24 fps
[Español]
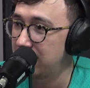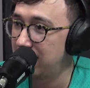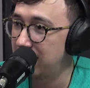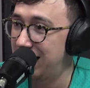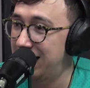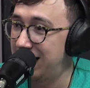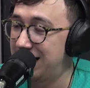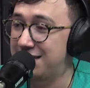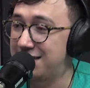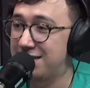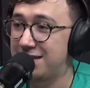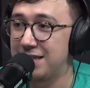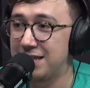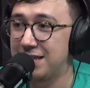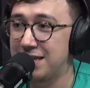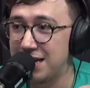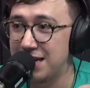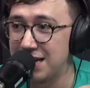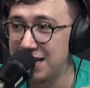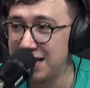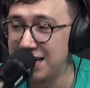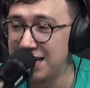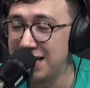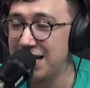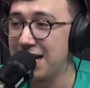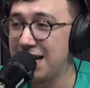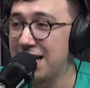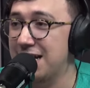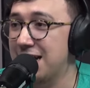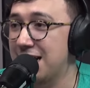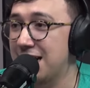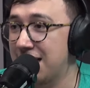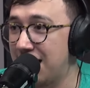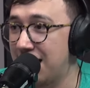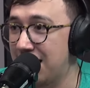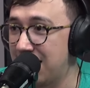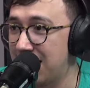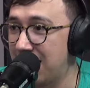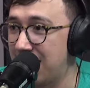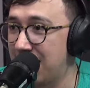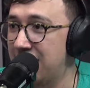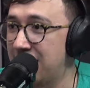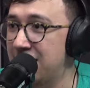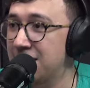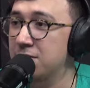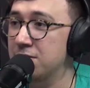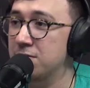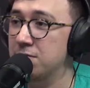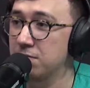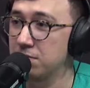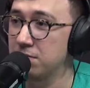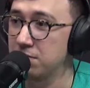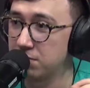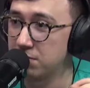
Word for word: y si él llega a ganar